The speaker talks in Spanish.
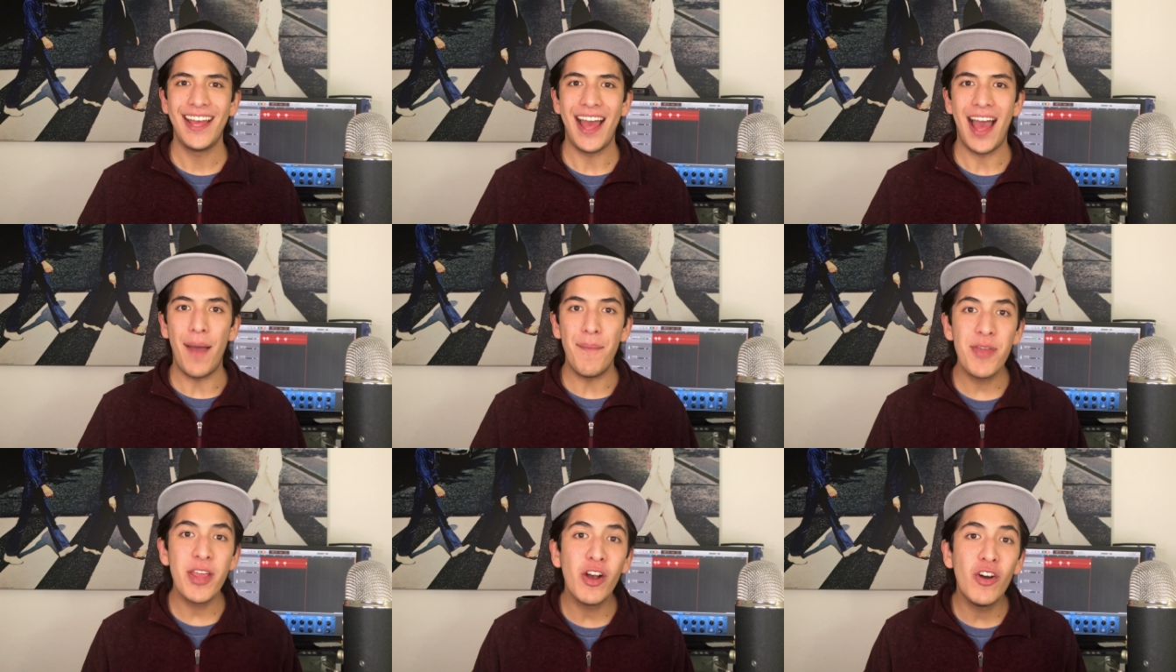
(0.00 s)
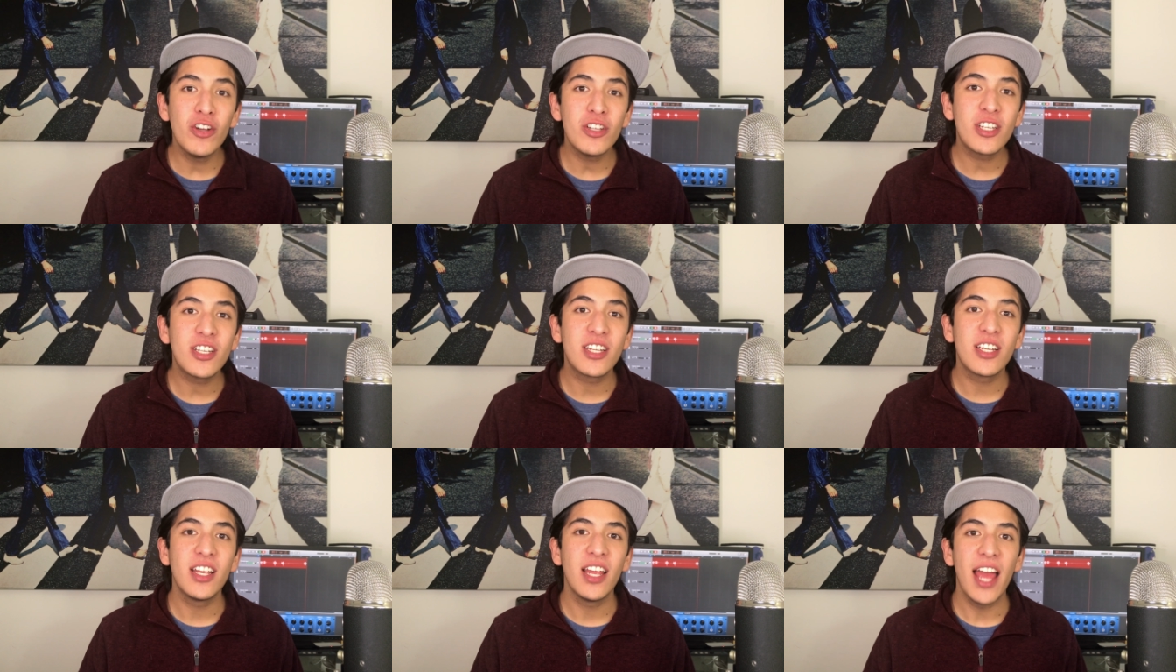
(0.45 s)

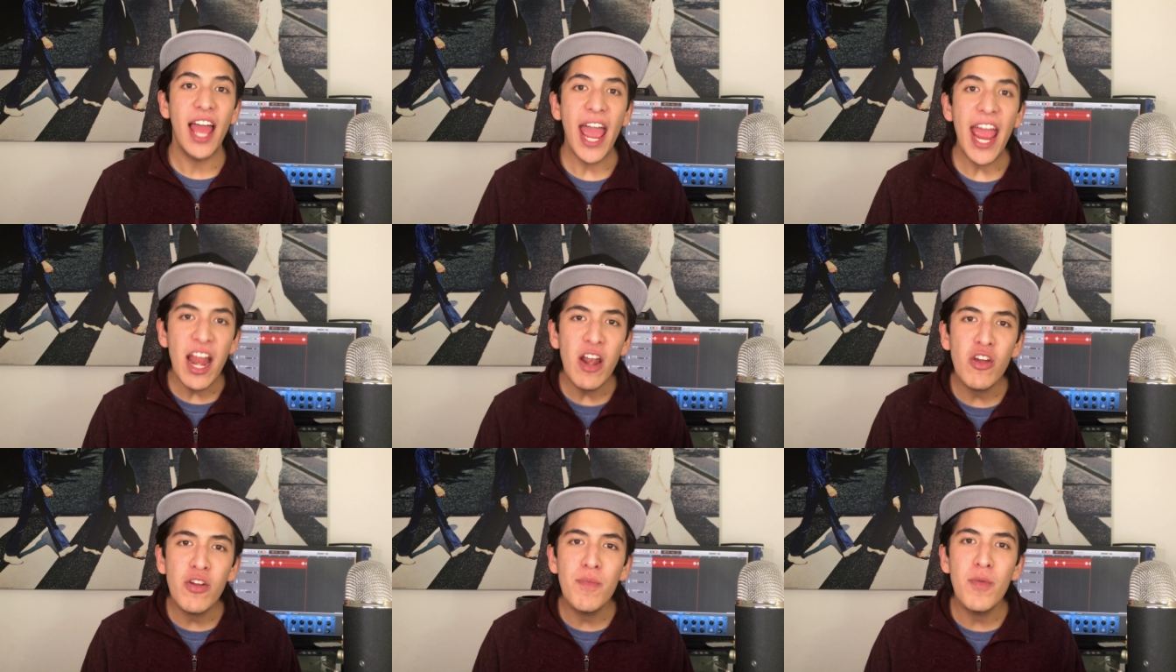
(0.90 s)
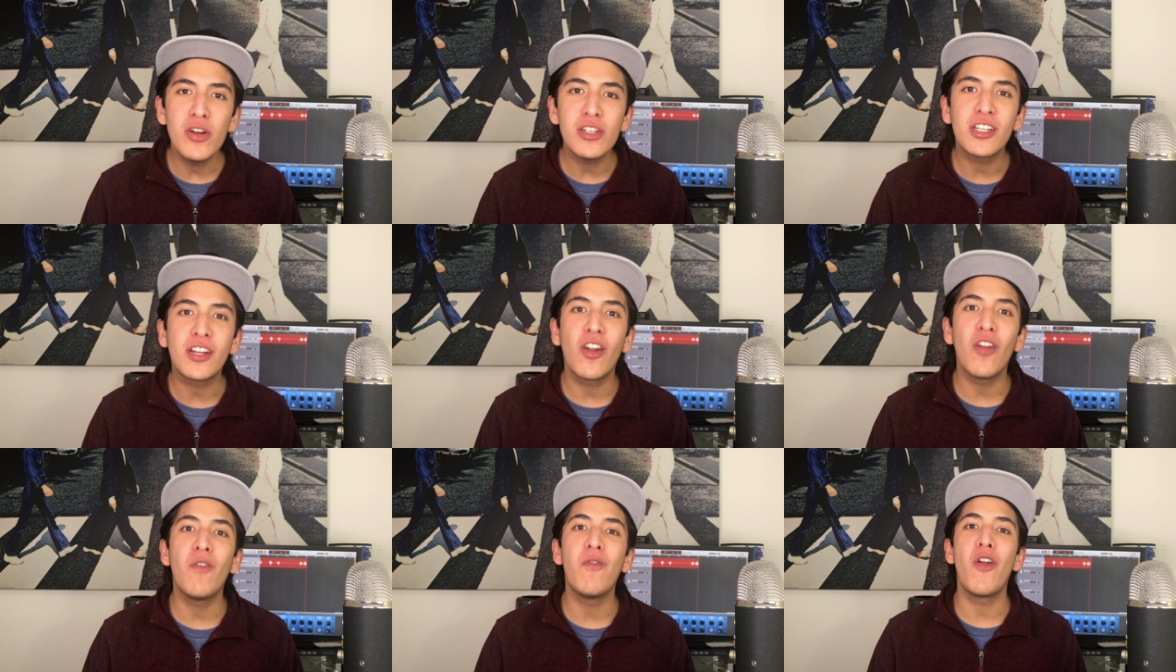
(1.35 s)
Amigos, Elon
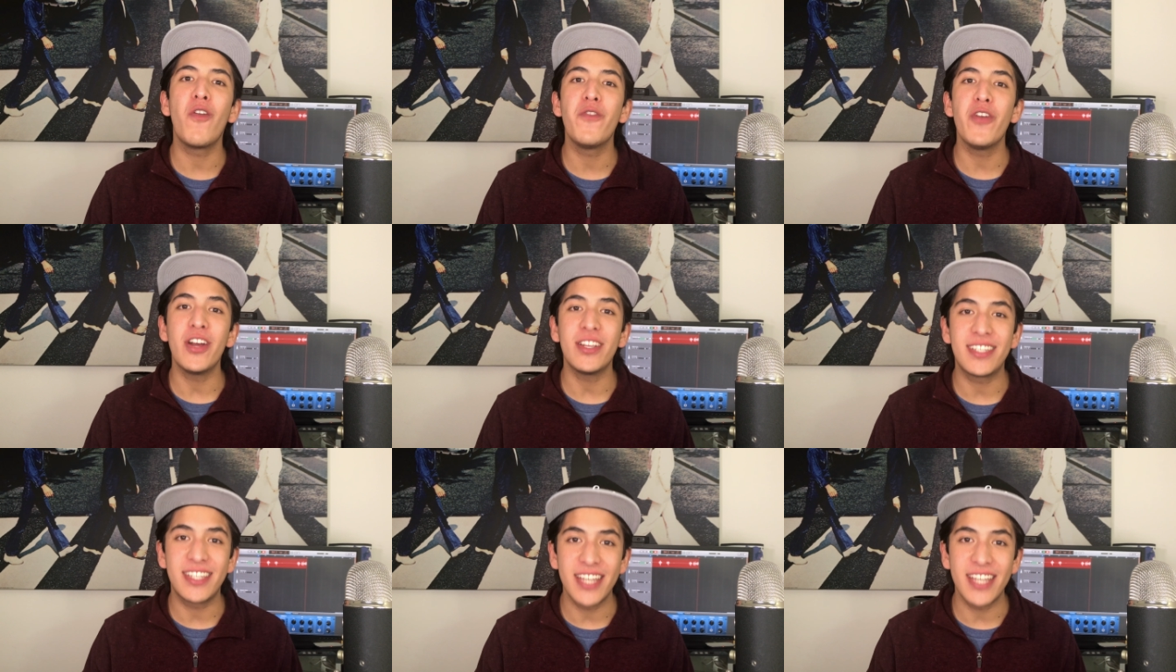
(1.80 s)
Musk lo volvió a